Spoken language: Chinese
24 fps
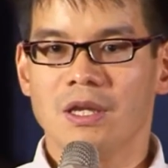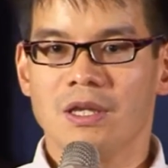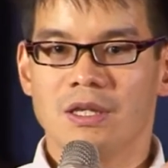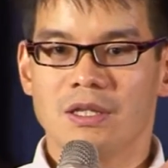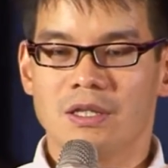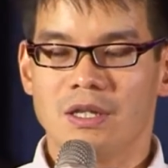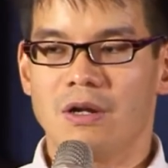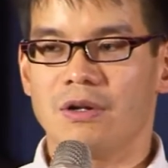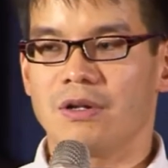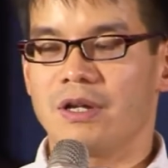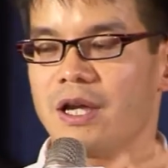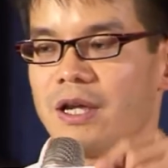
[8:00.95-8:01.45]

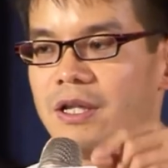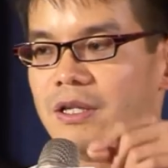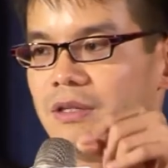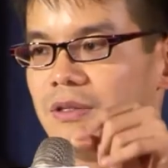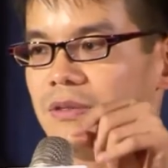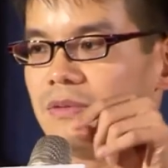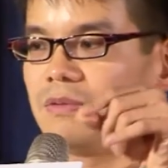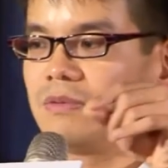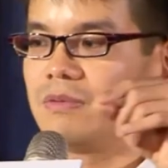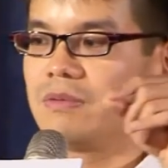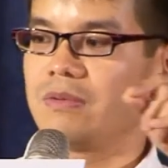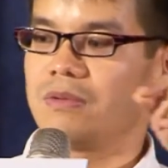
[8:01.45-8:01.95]
要
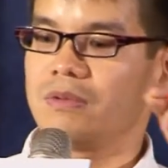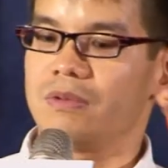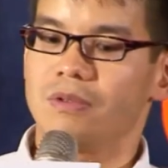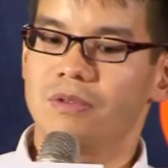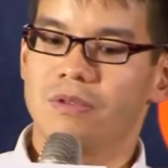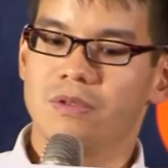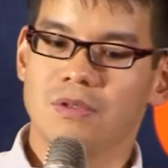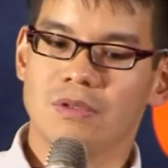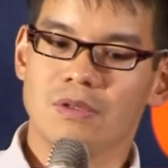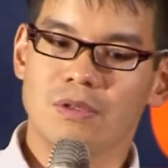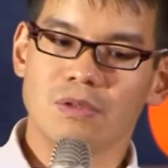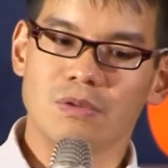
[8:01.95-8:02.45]
看
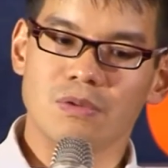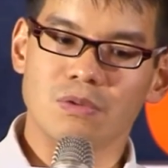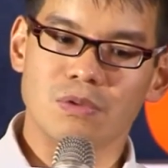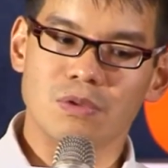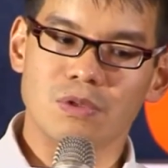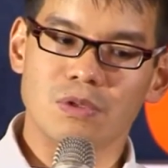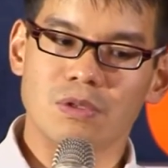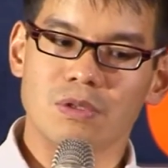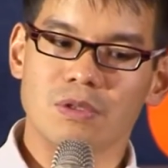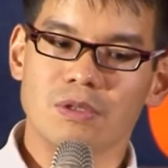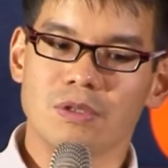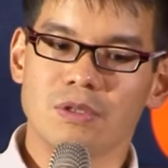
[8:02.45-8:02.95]

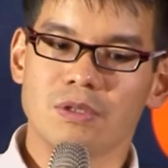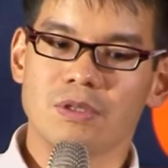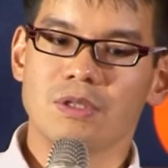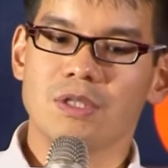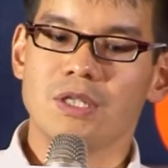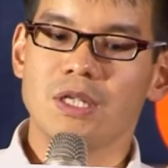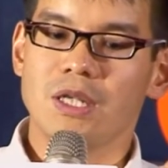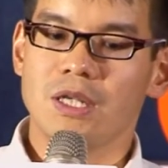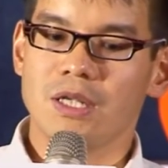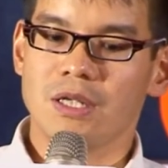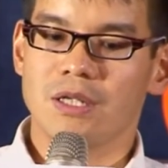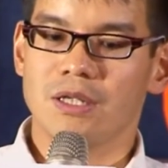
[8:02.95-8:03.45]

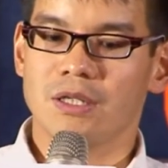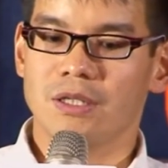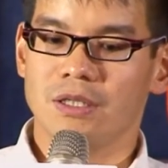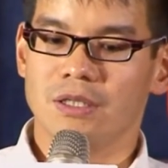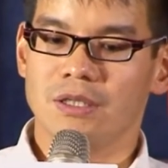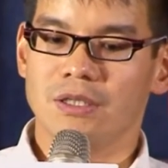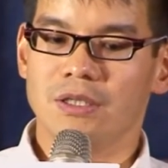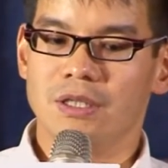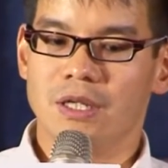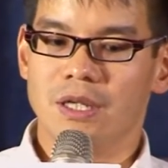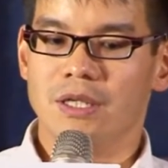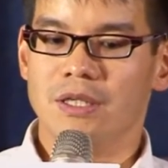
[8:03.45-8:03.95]
这
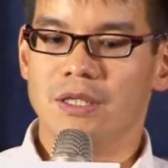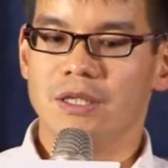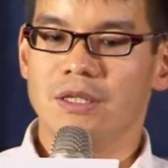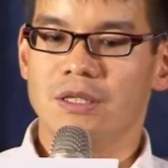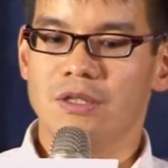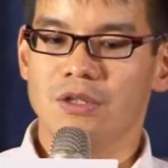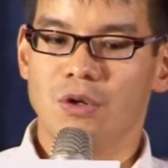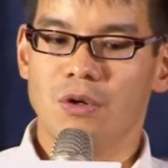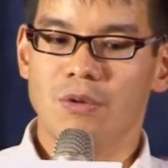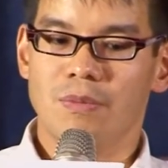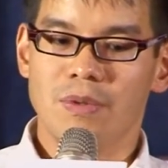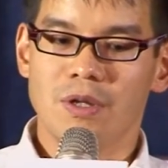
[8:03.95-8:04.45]
个人
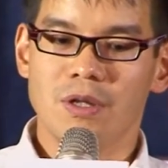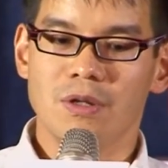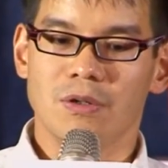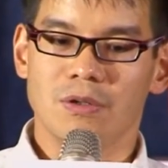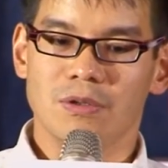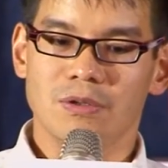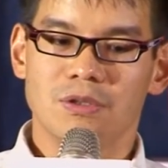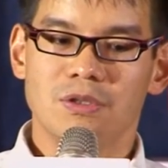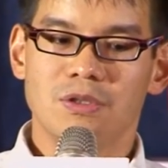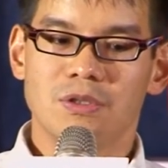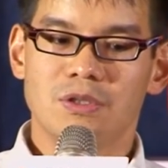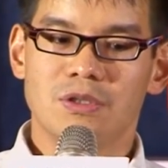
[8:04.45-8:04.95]
有没
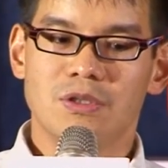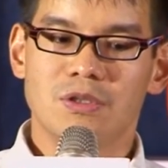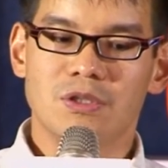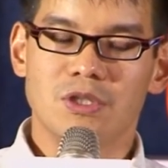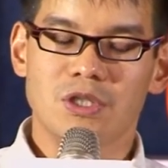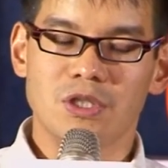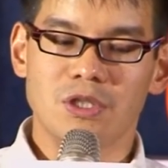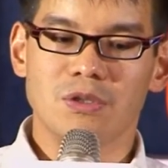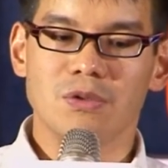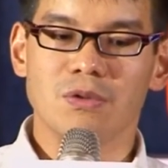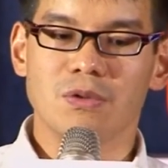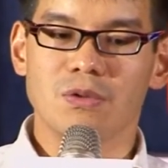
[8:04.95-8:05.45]
有。
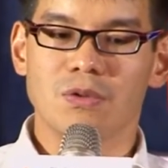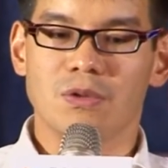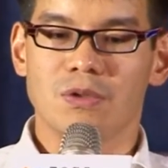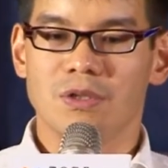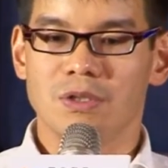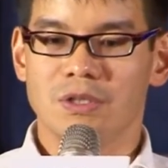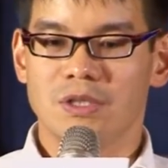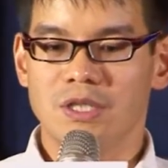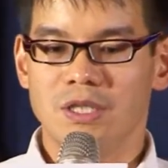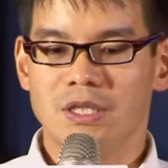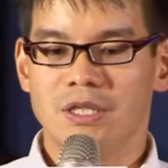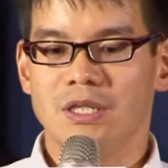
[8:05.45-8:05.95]
经
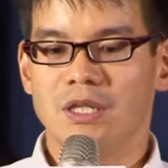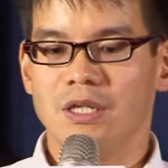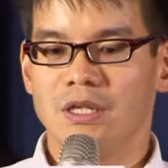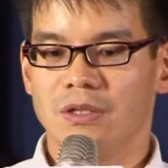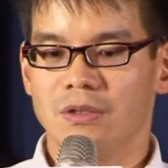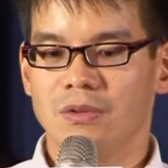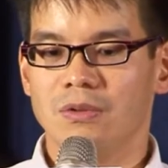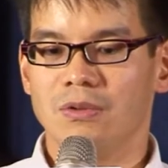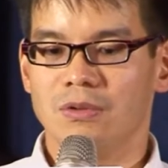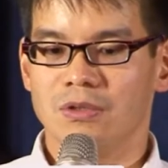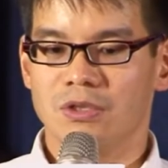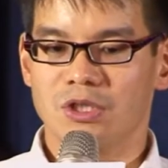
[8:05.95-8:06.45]
过体
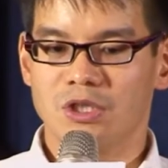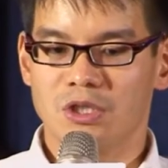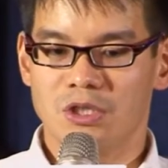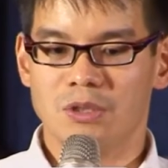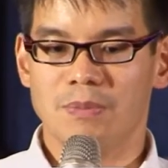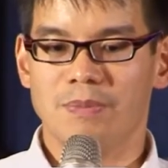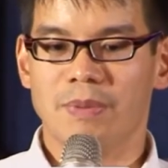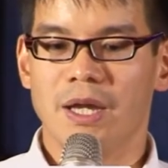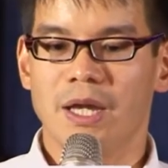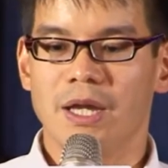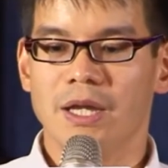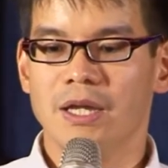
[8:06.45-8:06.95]
验过失
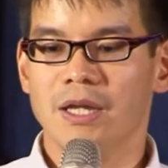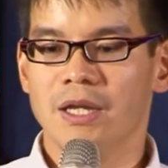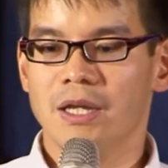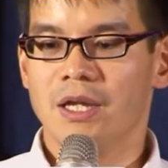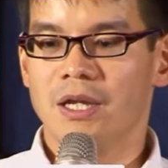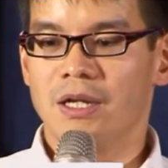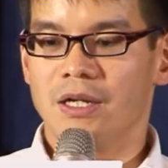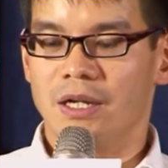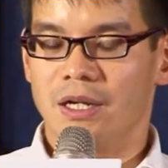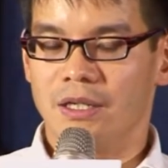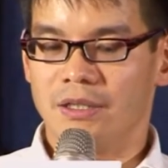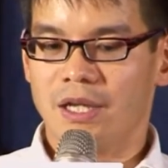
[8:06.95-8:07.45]
败，
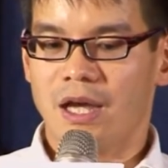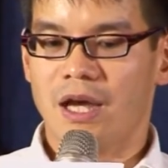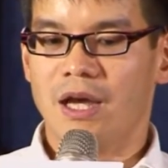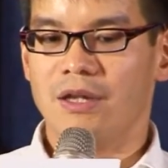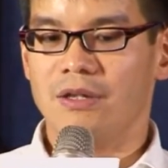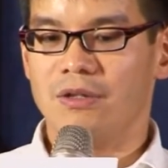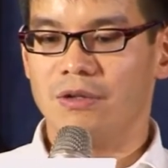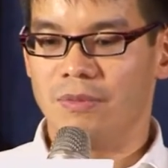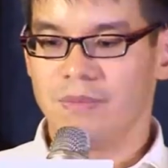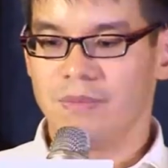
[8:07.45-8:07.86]
然后他有